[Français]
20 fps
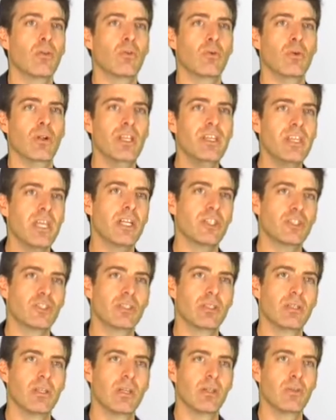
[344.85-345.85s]
de
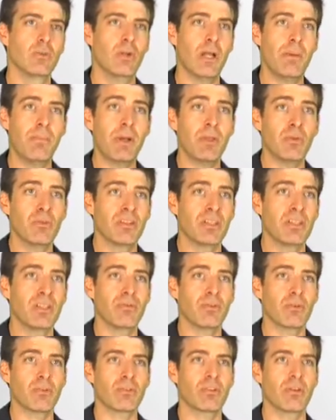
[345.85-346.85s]
l'énergie de la part de ses
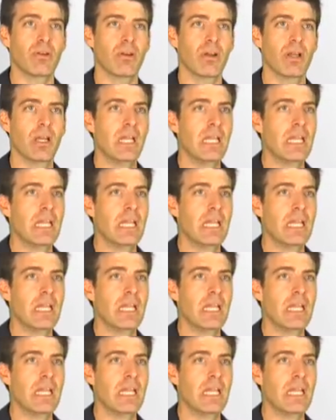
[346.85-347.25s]
défenseurs.